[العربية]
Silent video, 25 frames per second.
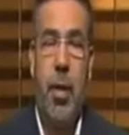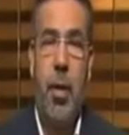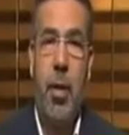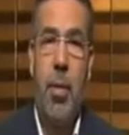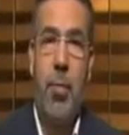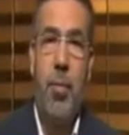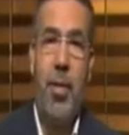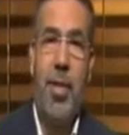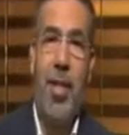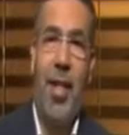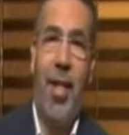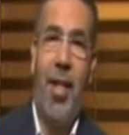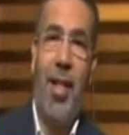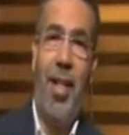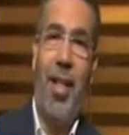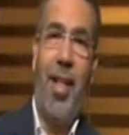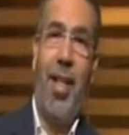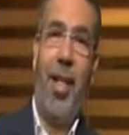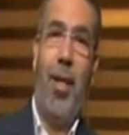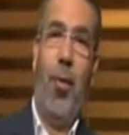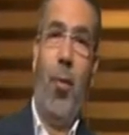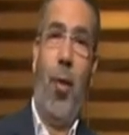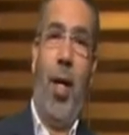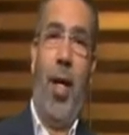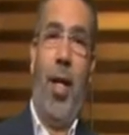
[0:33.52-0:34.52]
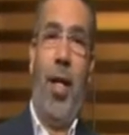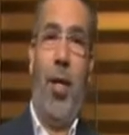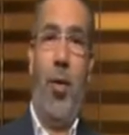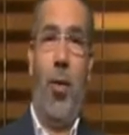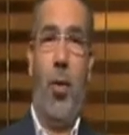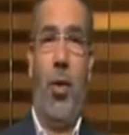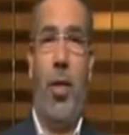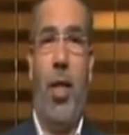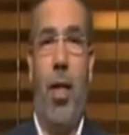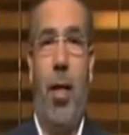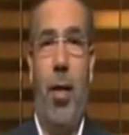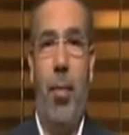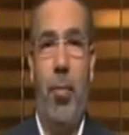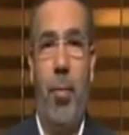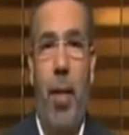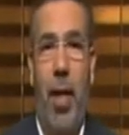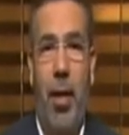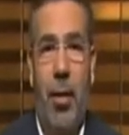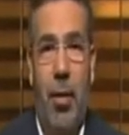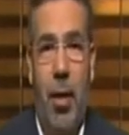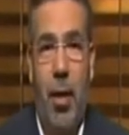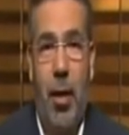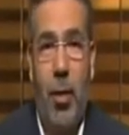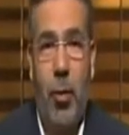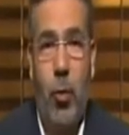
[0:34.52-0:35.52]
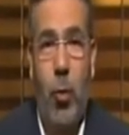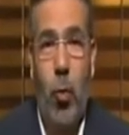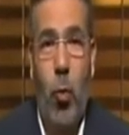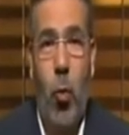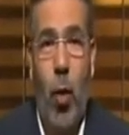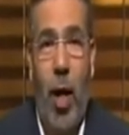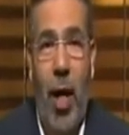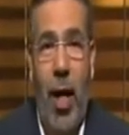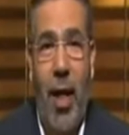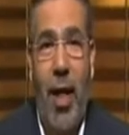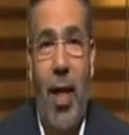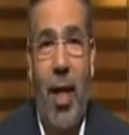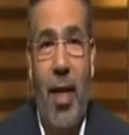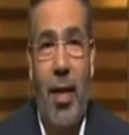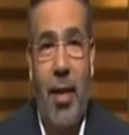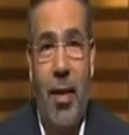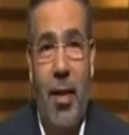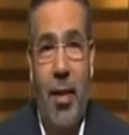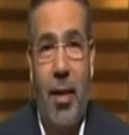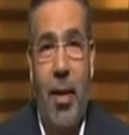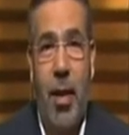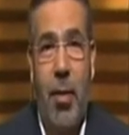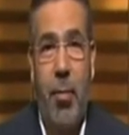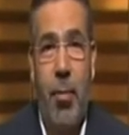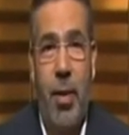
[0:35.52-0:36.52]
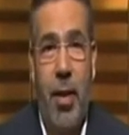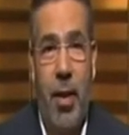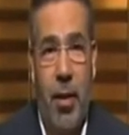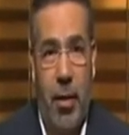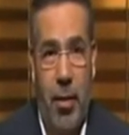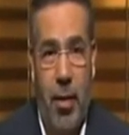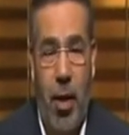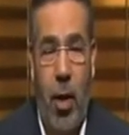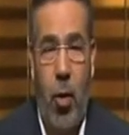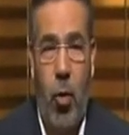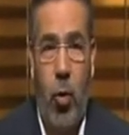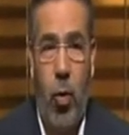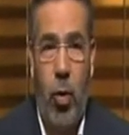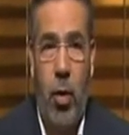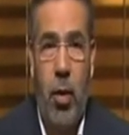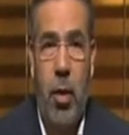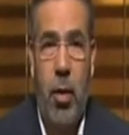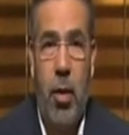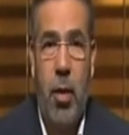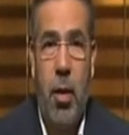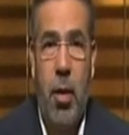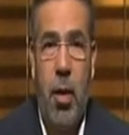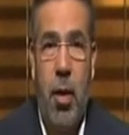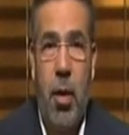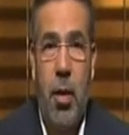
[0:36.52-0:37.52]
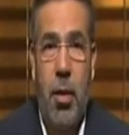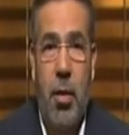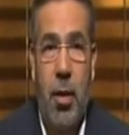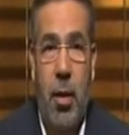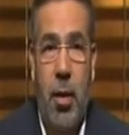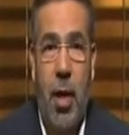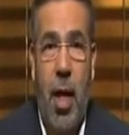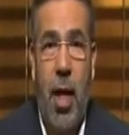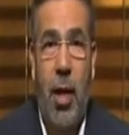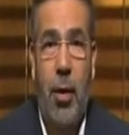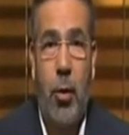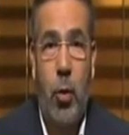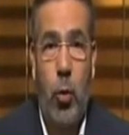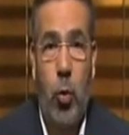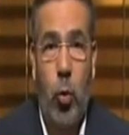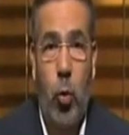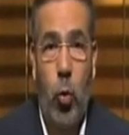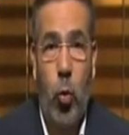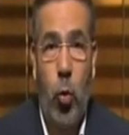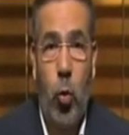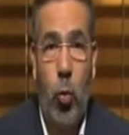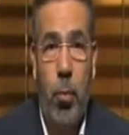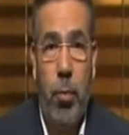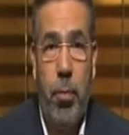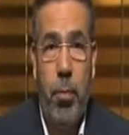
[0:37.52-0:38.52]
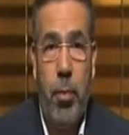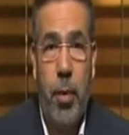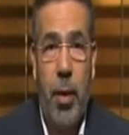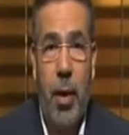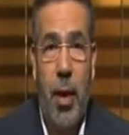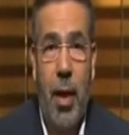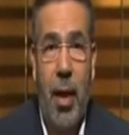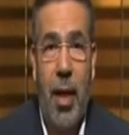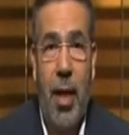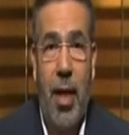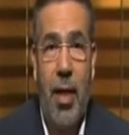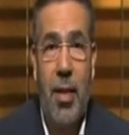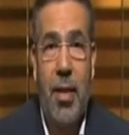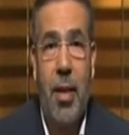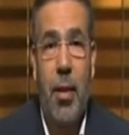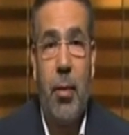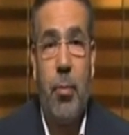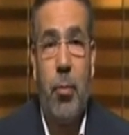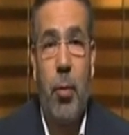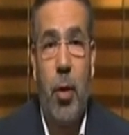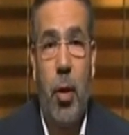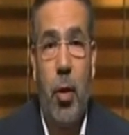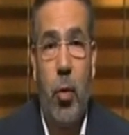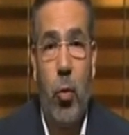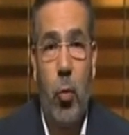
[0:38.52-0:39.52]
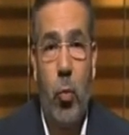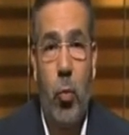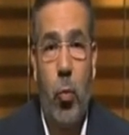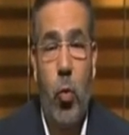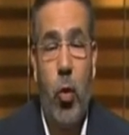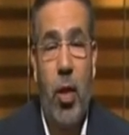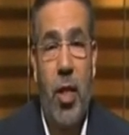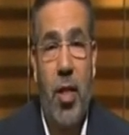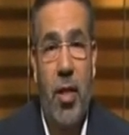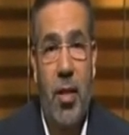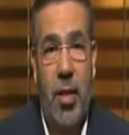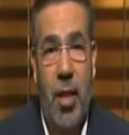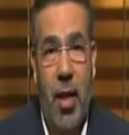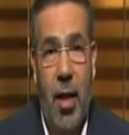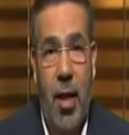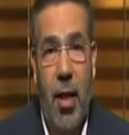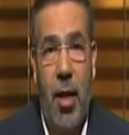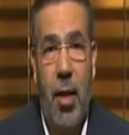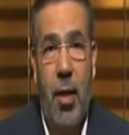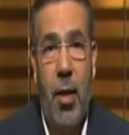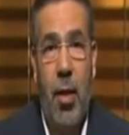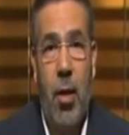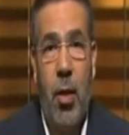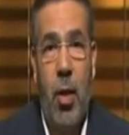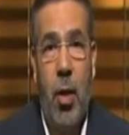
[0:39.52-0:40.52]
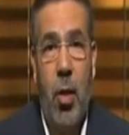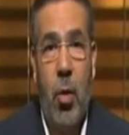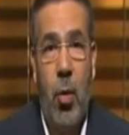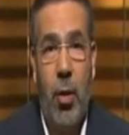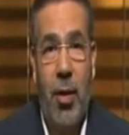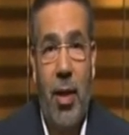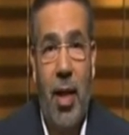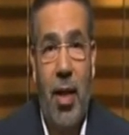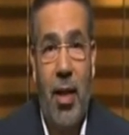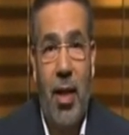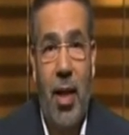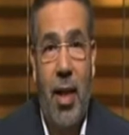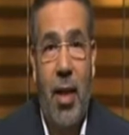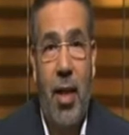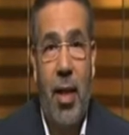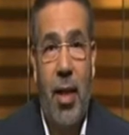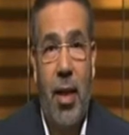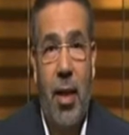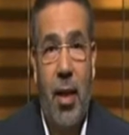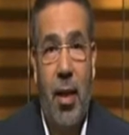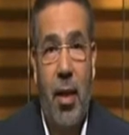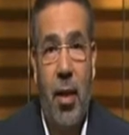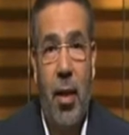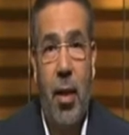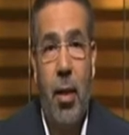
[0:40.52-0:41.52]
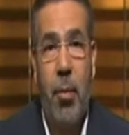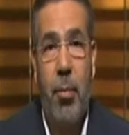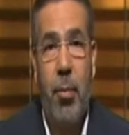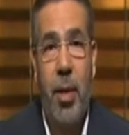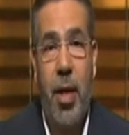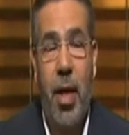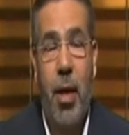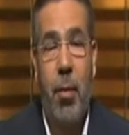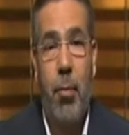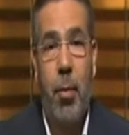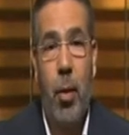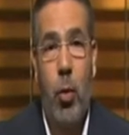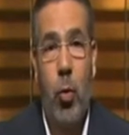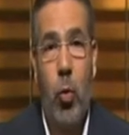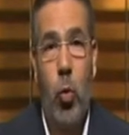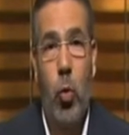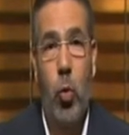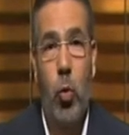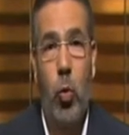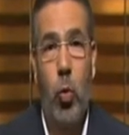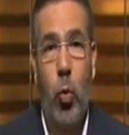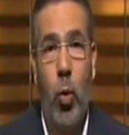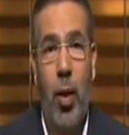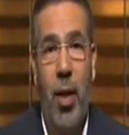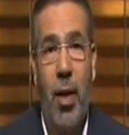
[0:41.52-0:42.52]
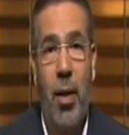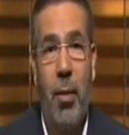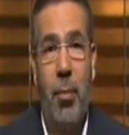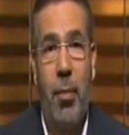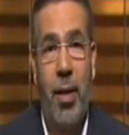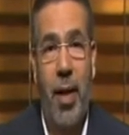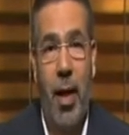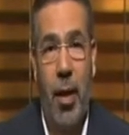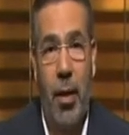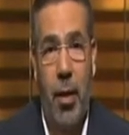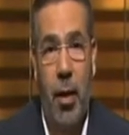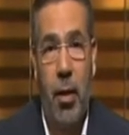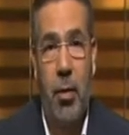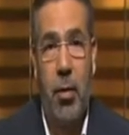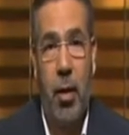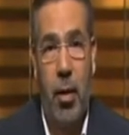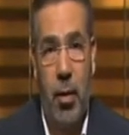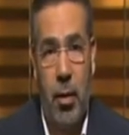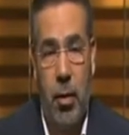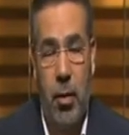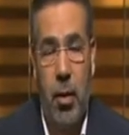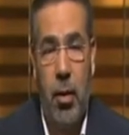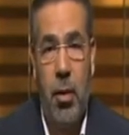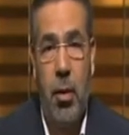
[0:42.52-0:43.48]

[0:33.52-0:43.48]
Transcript: مساء الخير واهلا وسهلا بحضراتكم وحلقه جديده من انت حر. صناعه النجوم ليست من الامور السهله وتحتاج لكثير من المجهود والامكانات ايضا.